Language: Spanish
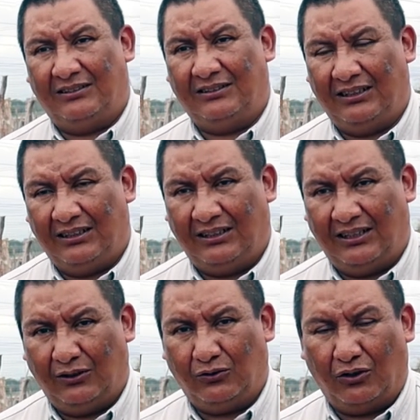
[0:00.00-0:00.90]
de
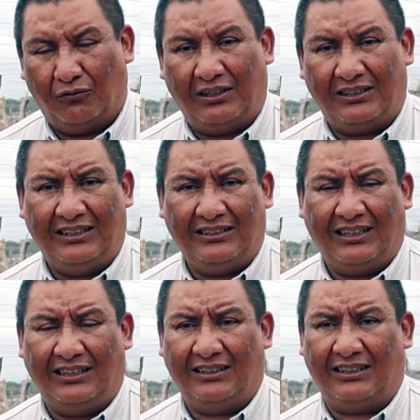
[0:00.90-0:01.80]
algunos
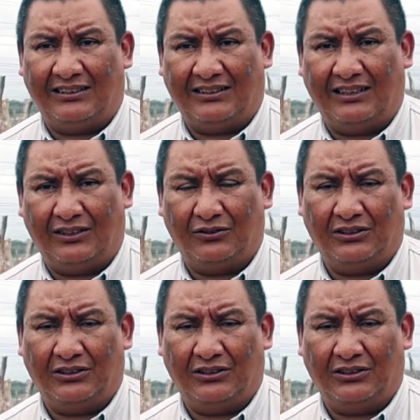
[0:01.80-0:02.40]
fertilizantes que se hayan